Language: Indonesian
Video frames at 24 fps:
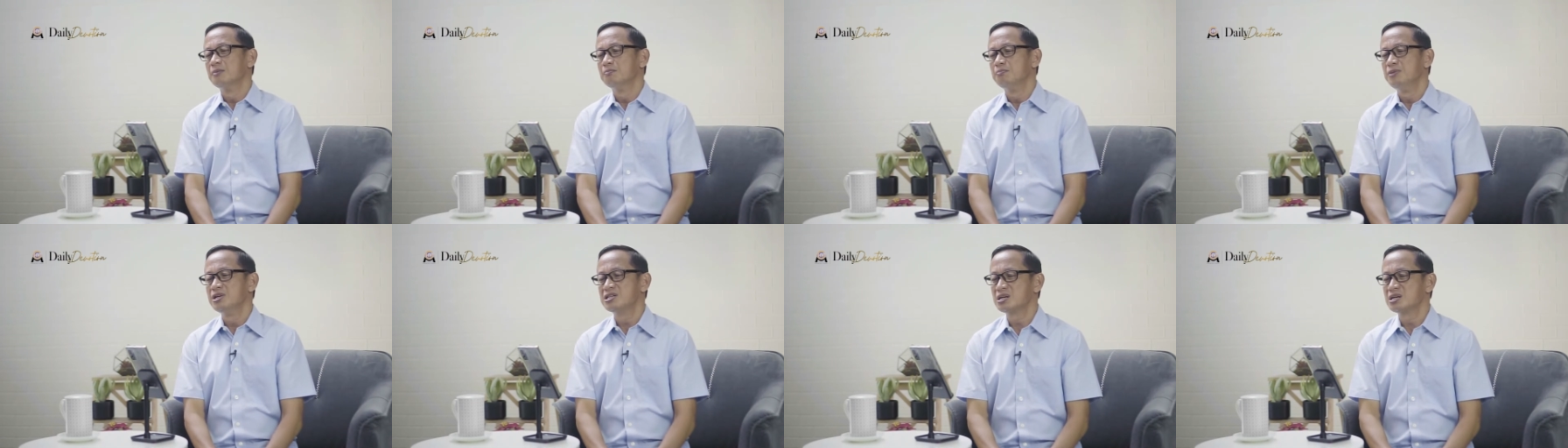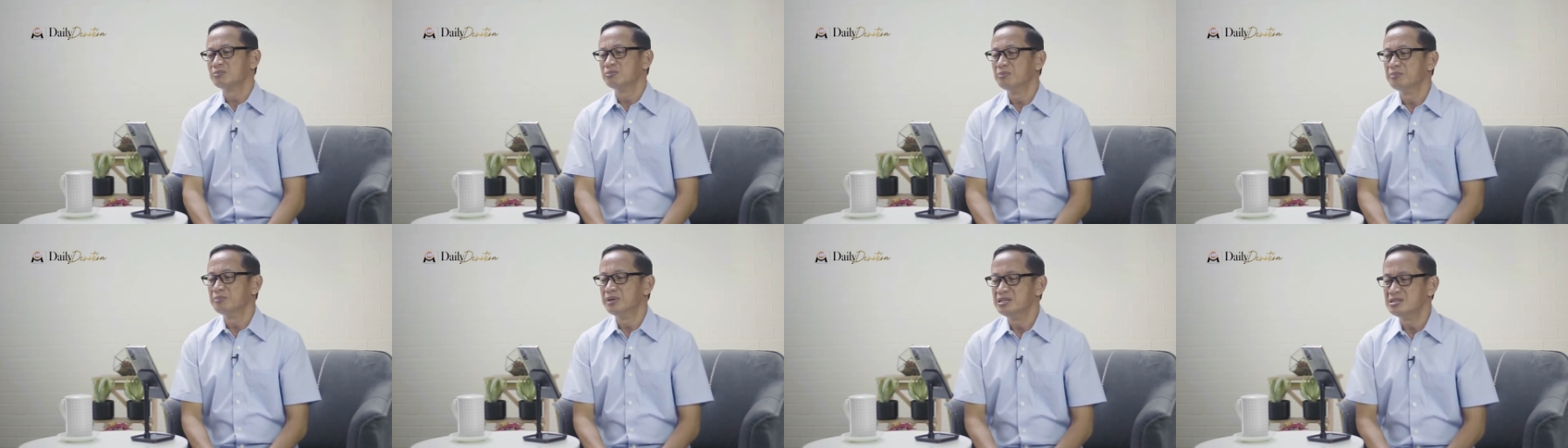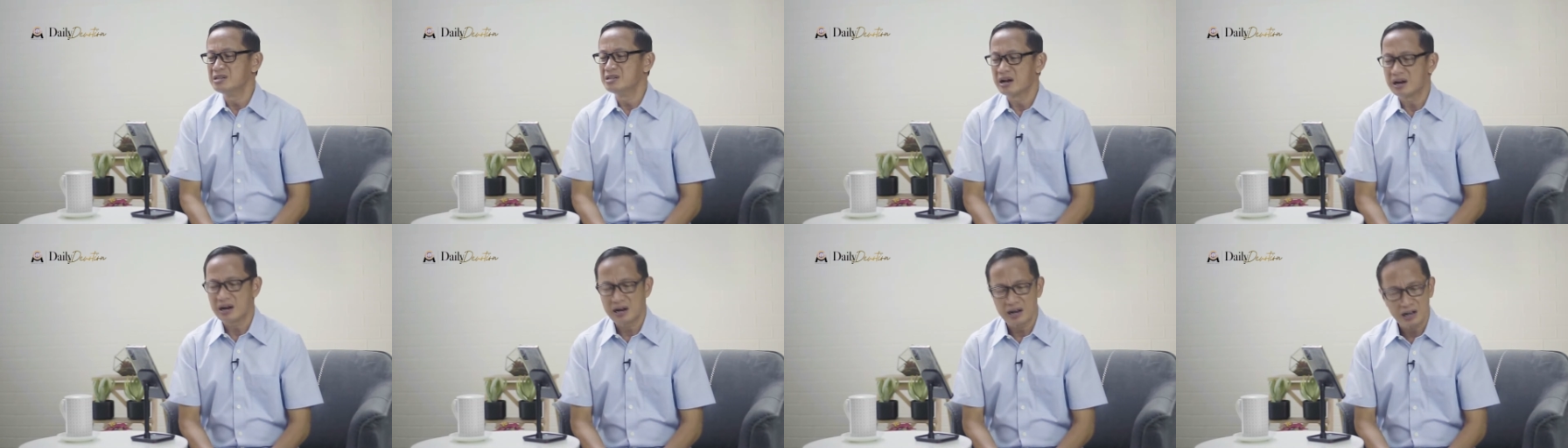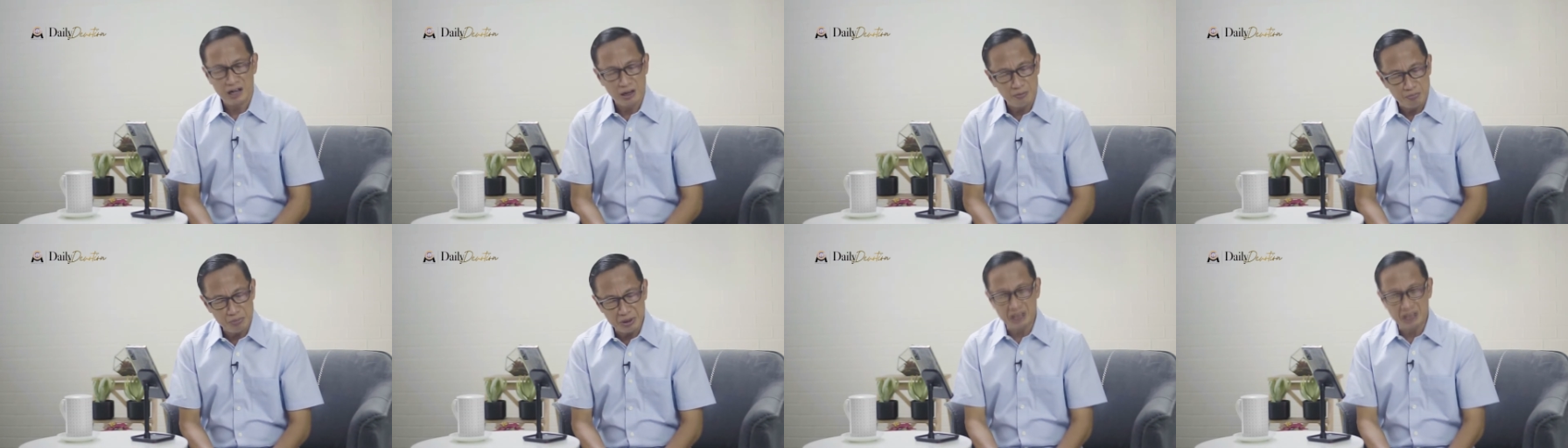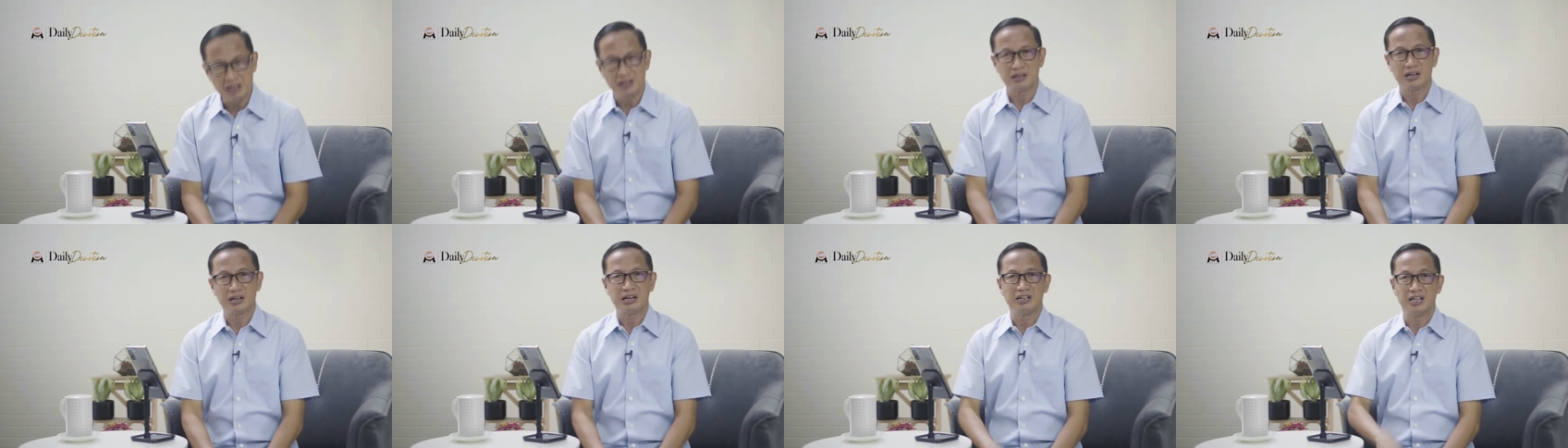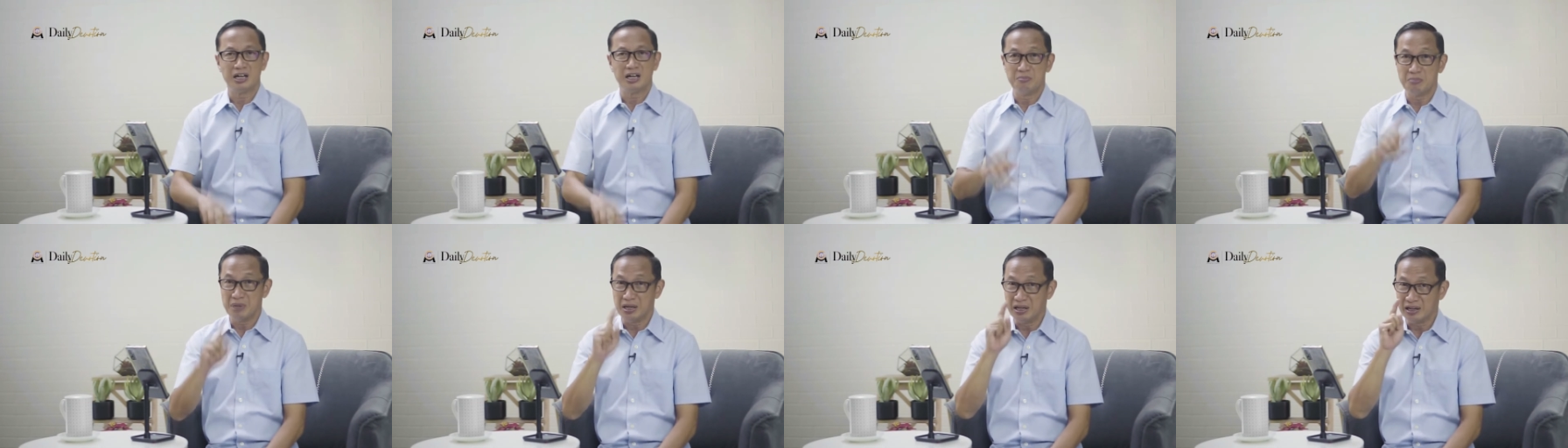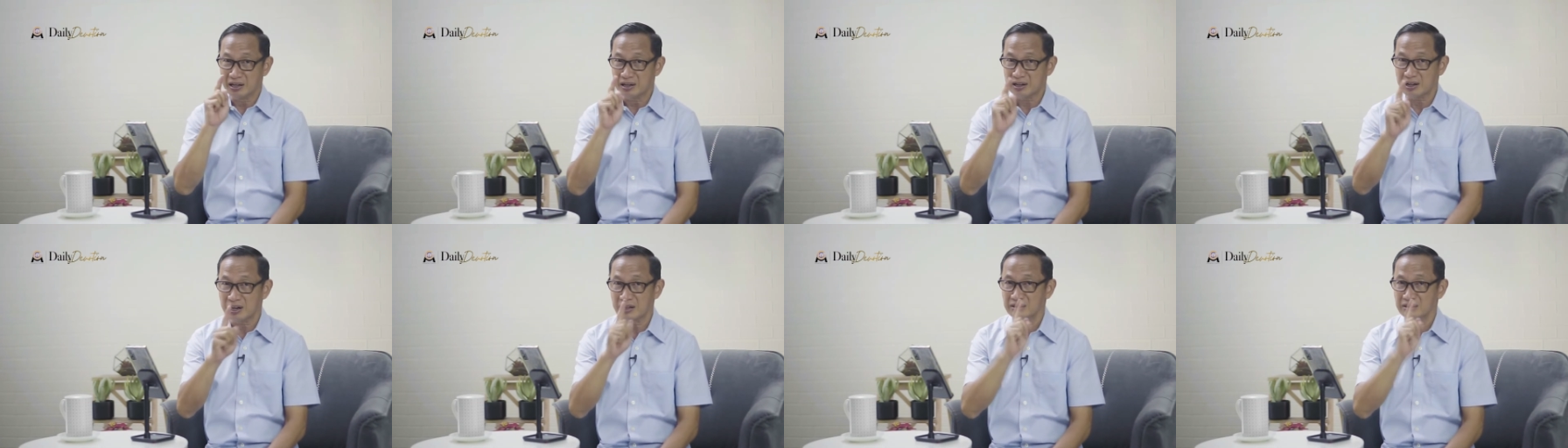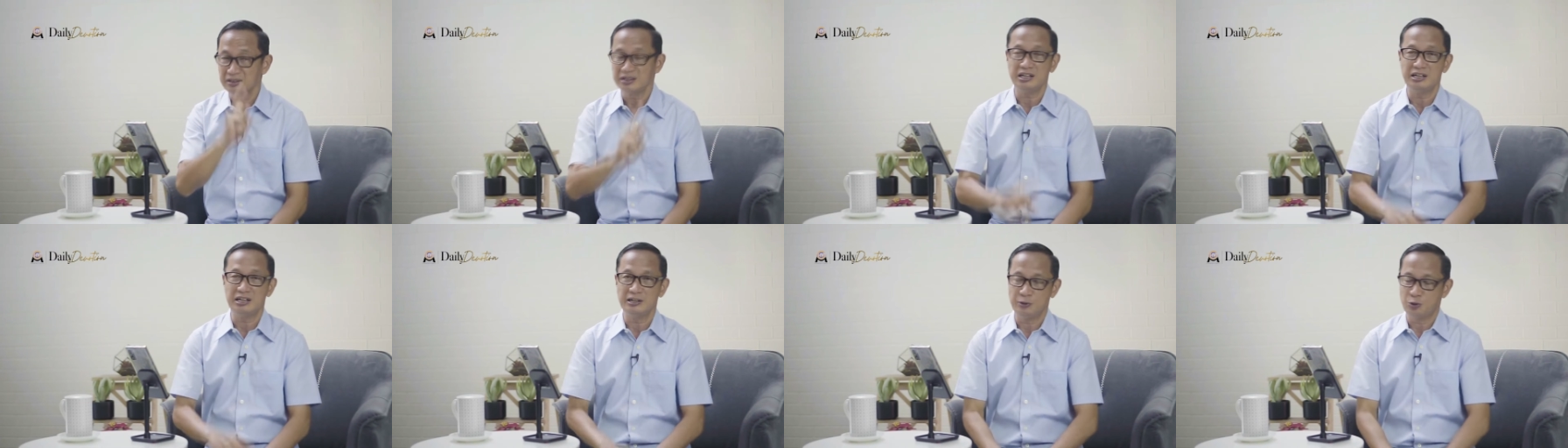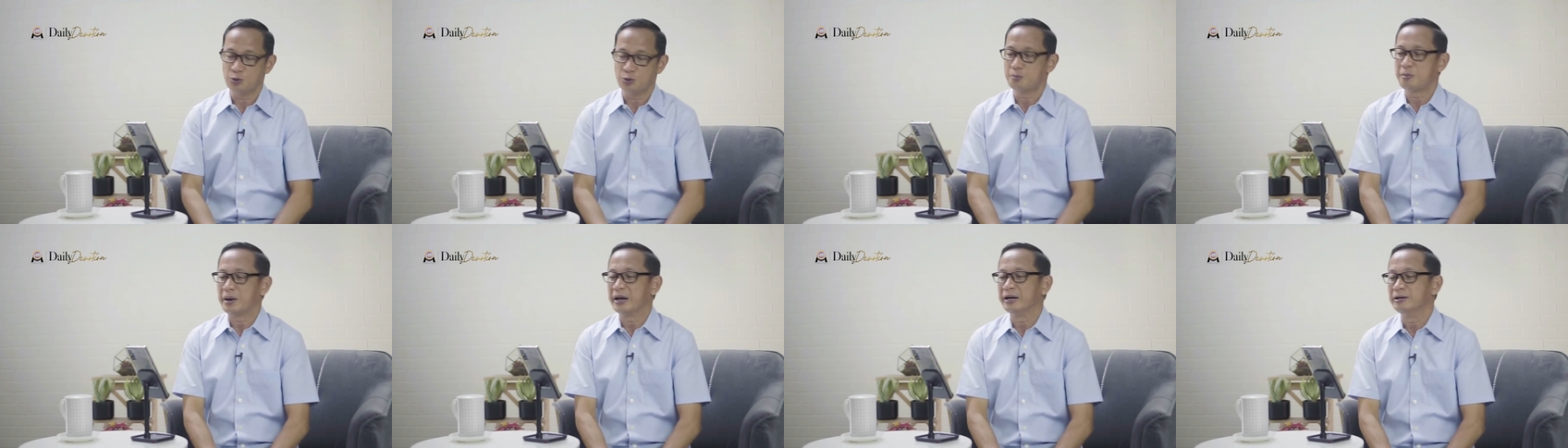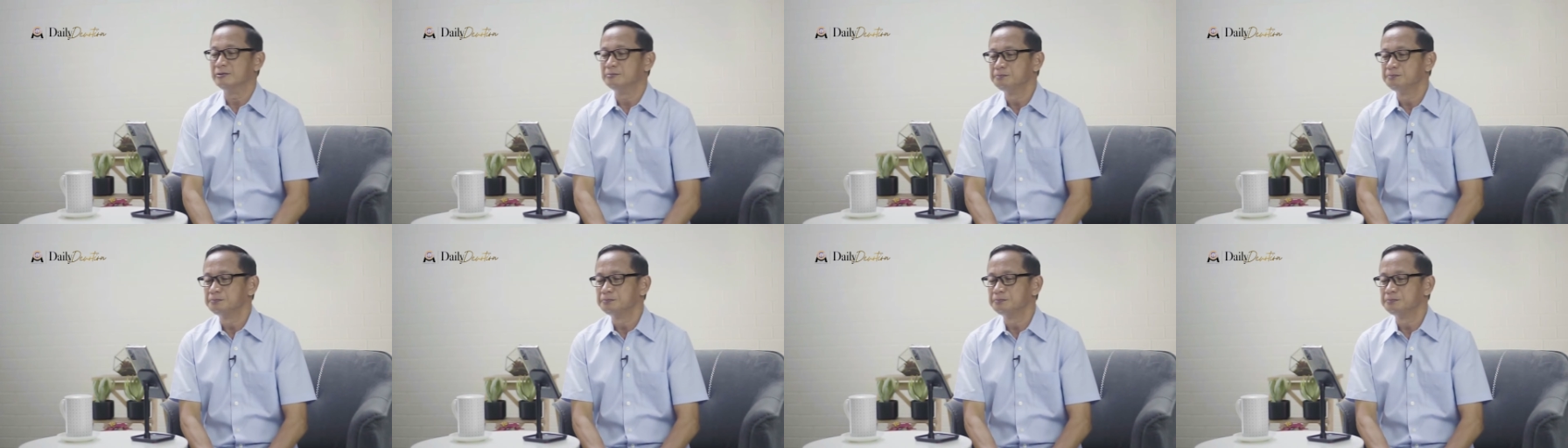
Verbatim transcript: bisa memenjarakan pikiran dan menekan kehidupan.